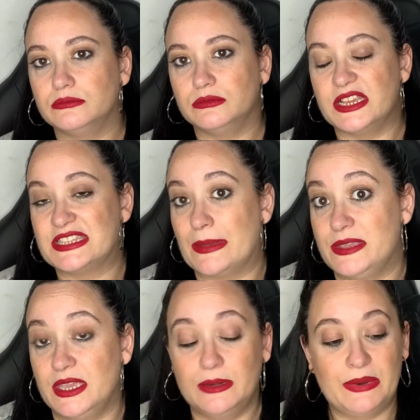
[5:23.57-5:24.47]
está
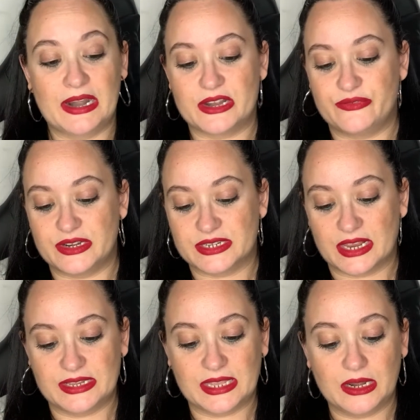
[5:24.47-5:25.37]
bien para
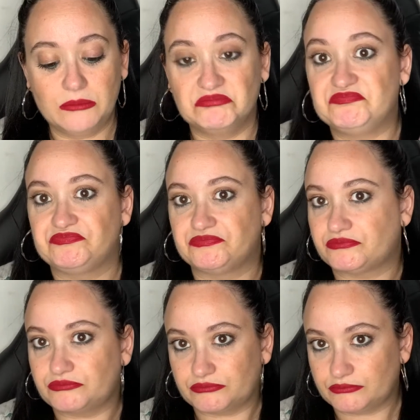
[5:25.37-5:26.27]
refrescar y tal,
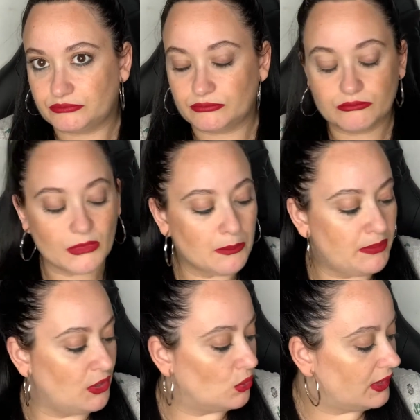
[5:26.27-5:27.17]

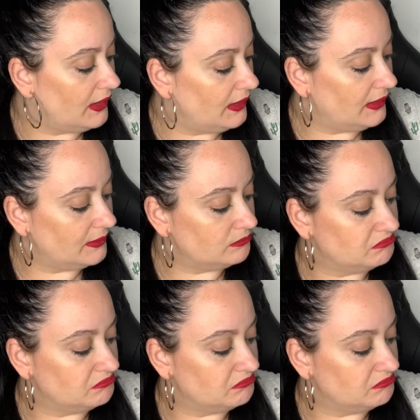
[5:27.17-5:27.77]
pero que